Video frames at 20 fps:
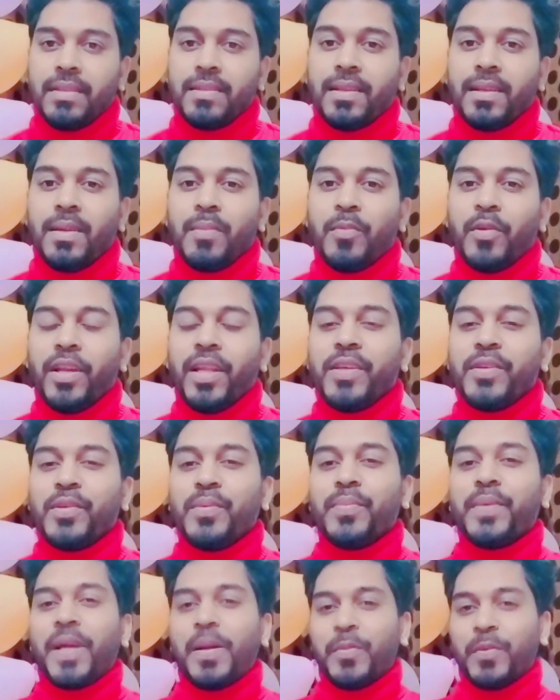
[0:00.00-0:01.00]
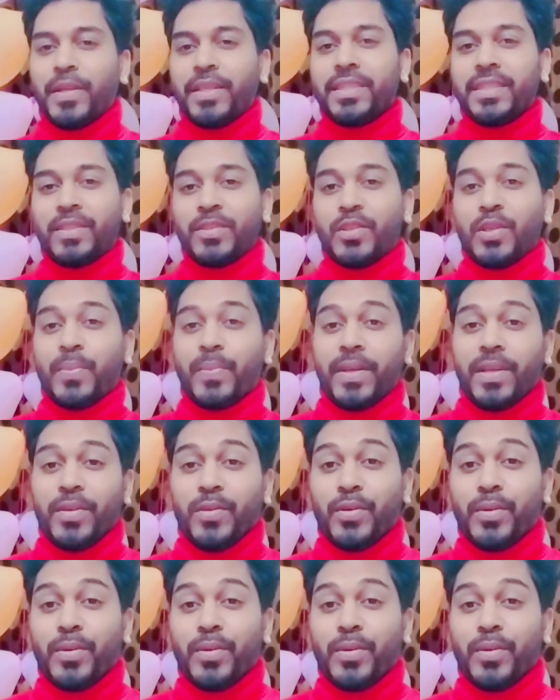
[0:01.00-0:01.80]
আসসালামু আলাইকুম কেমন আছেন সবাই